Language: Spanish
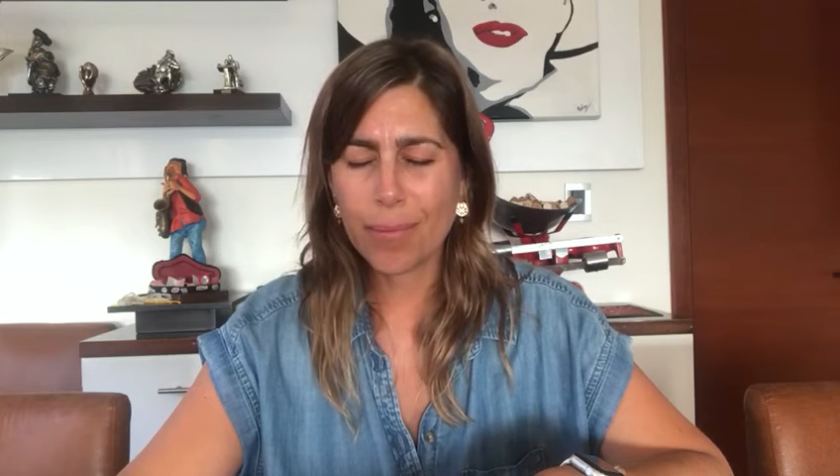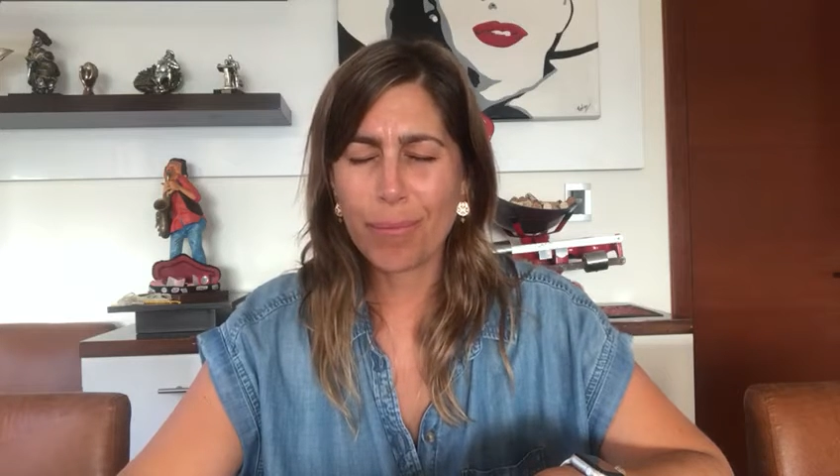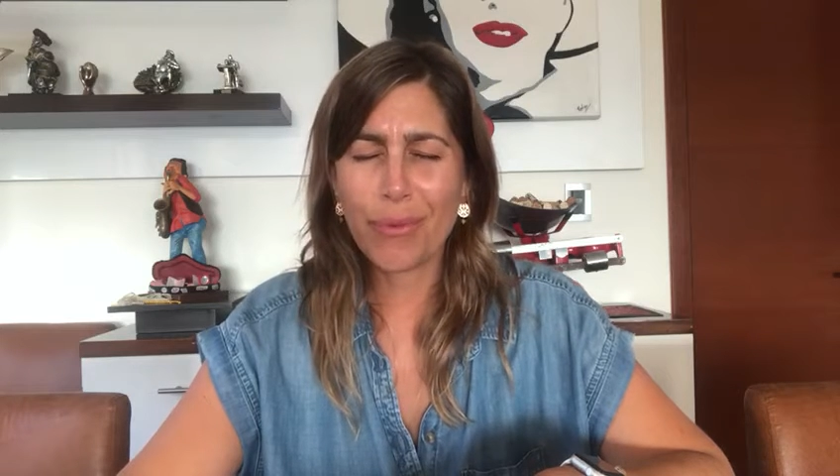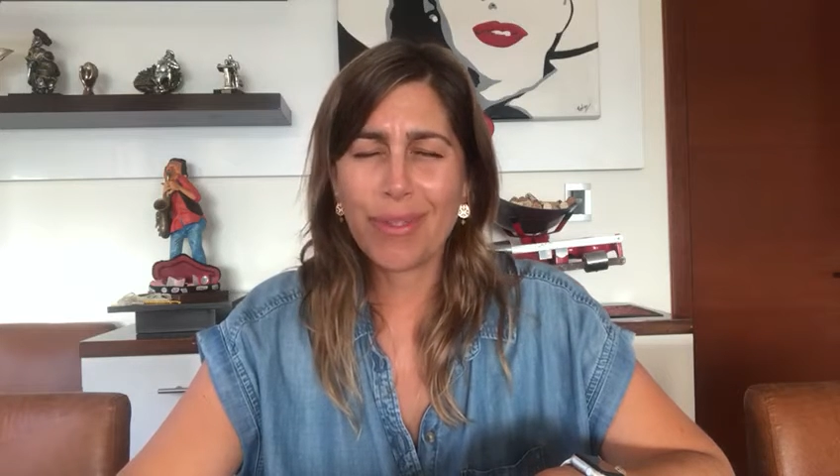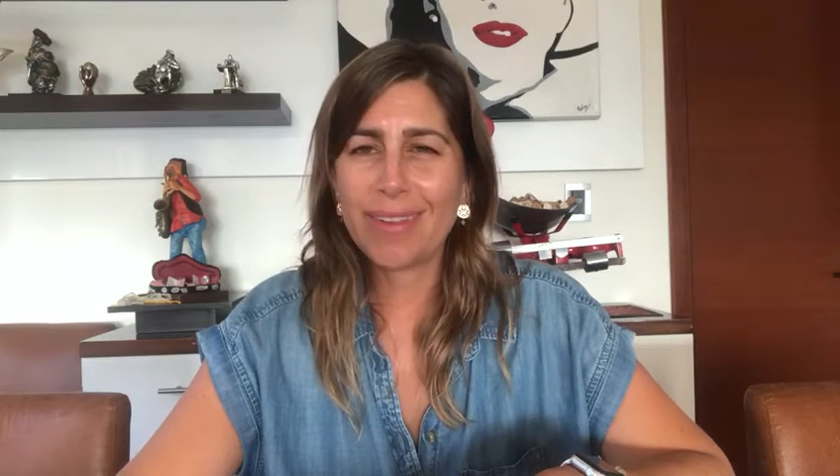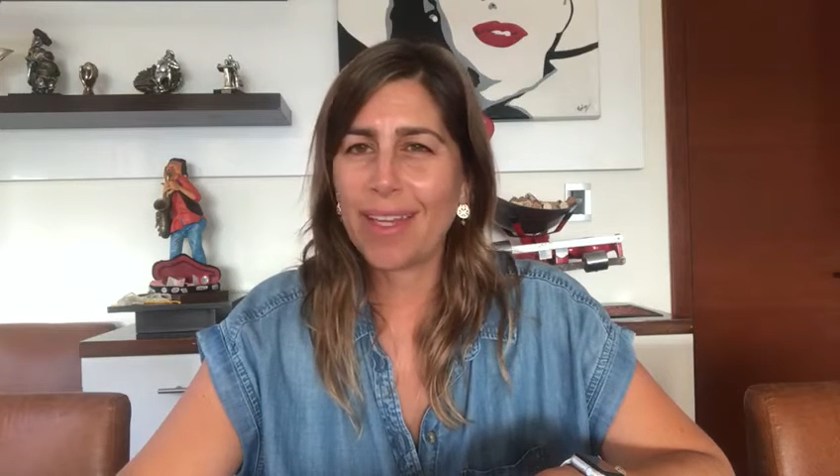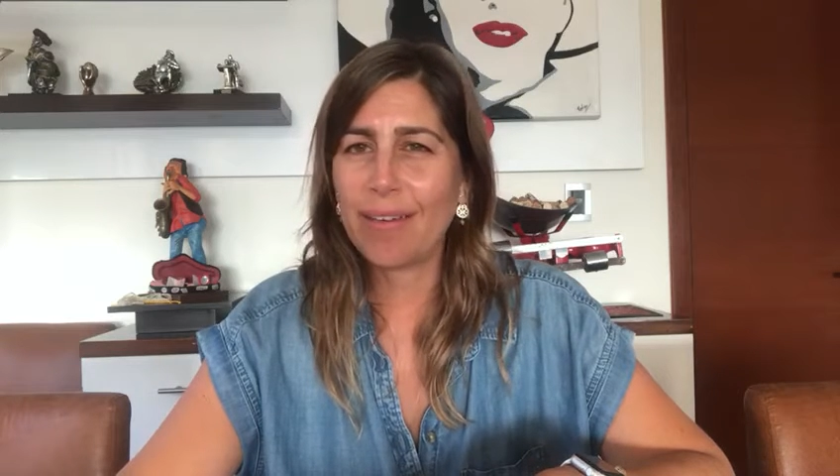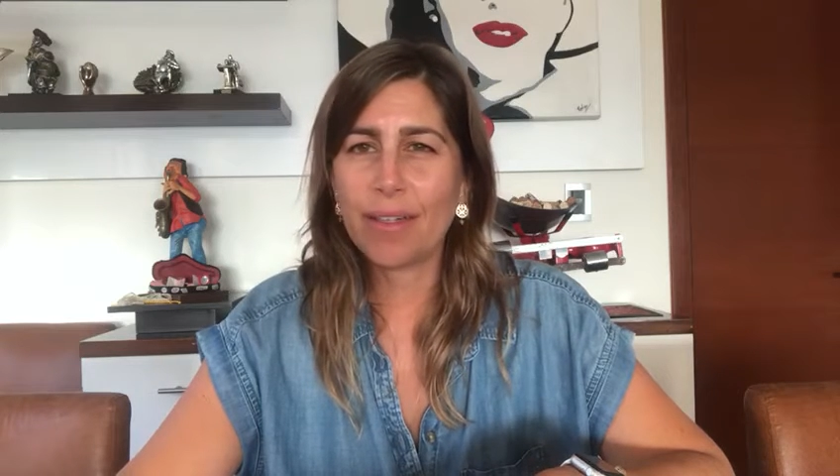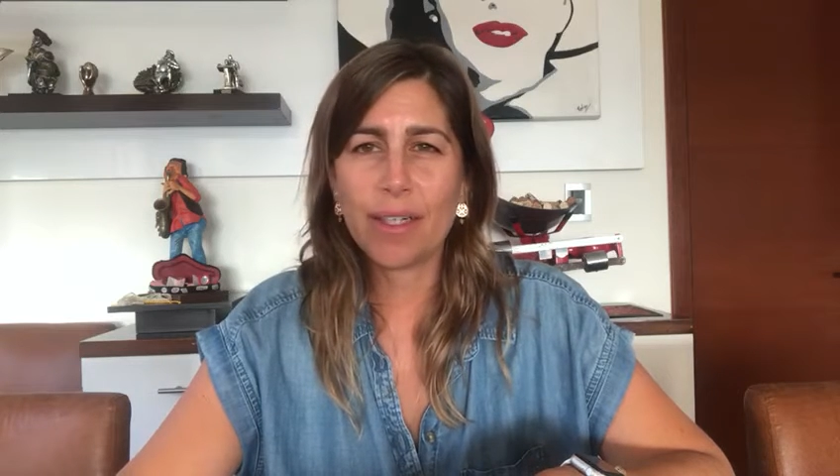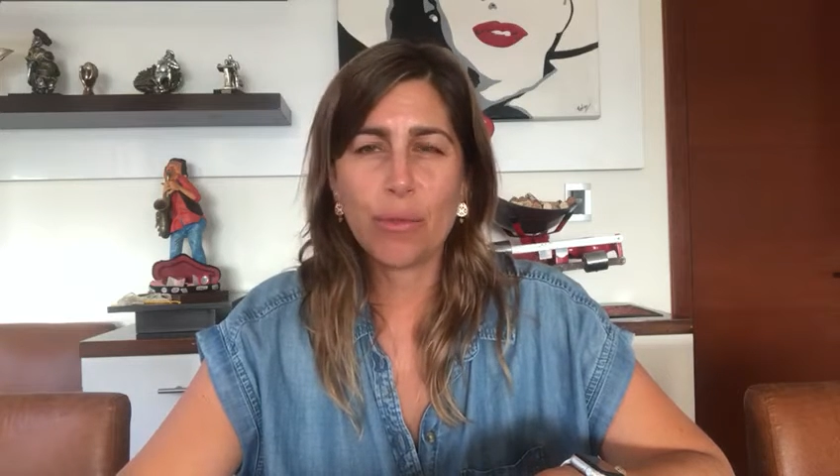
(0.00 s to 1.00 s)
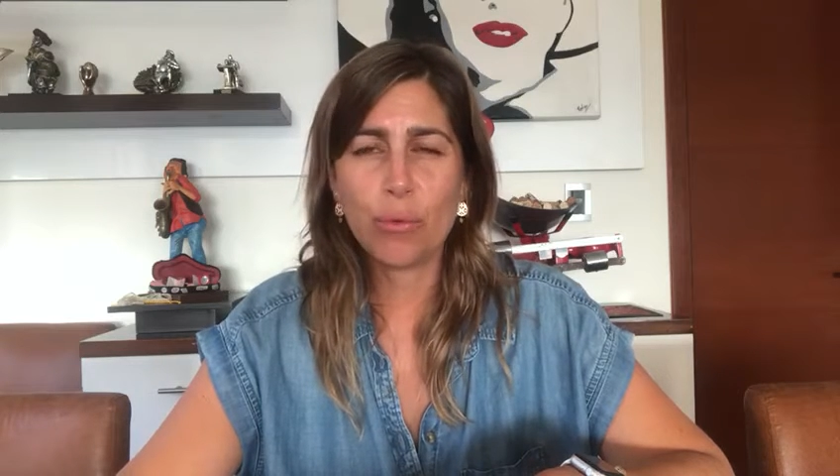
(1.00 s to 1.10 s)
pero estaba,